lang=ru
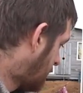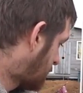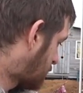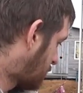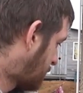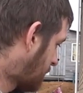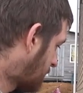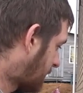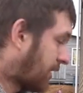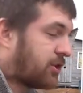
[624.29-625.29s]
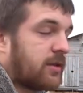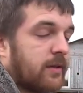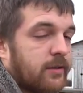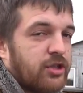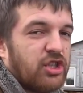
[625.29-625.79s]
И чтобы
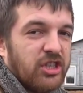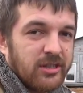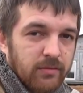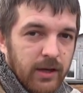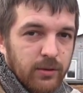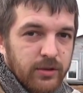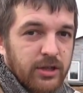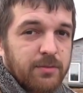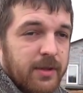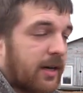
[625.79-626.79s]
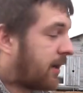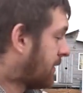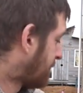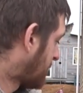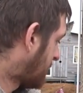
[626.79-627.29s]
качественно защитить сваю, скажем так,
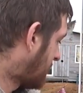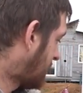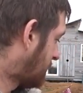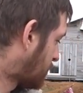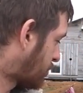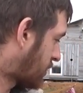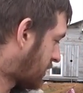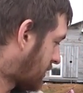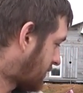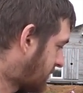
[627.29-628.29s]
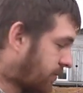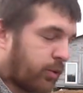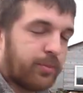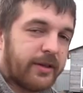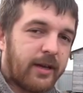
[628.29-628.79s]
я немножко
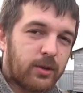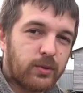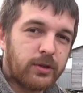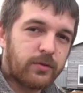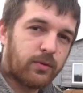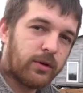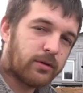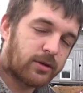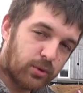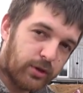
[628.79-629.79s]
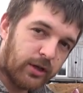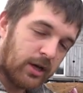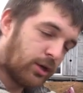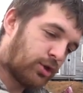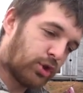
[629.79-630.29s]
сниму плодородный слой, слой
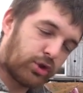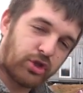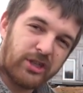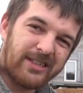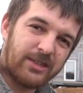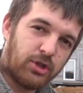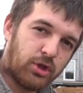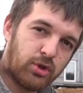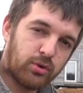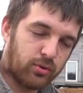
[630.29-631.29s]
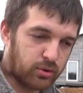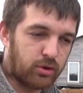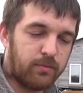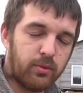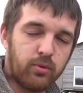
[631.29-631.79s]
щеточкой зачищу, ну,
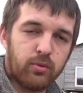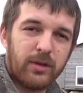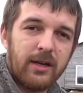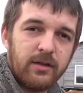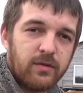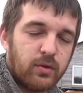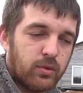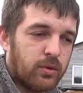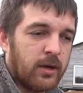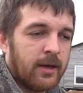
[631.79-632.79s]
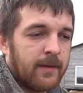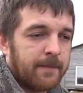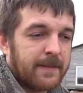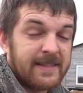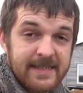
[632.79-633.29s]
чтобы удалить всю
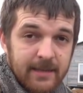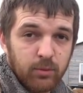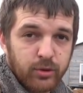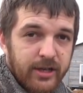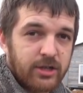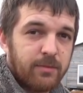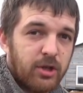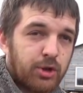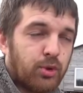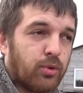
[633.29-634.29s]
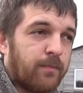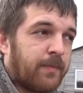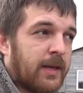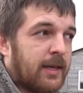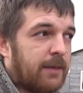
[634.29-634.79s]
землю, скажем, лишнюю.
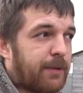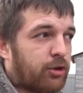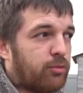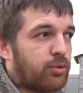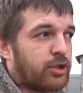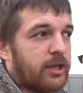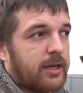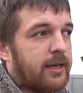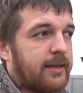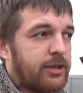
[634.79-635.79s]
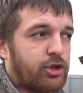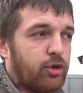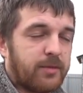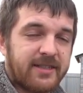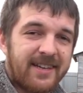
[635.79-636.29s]
И потом уже
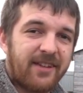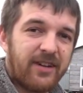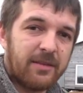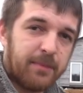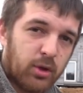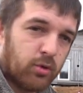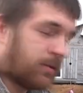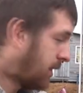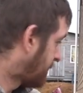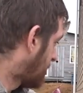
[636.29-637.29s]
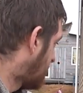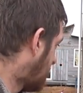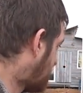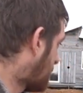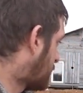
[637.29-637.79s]
начнем разогревать битум и
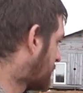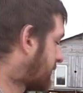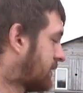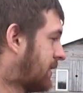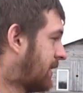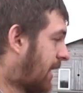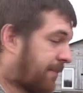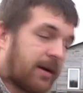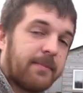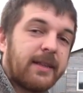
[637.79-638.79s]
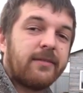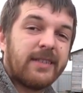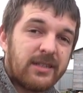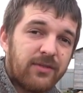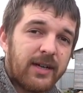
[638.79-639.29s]
обработать,
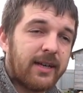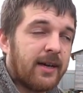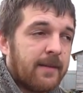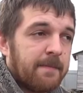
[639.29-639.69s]
обрабатывать сваи.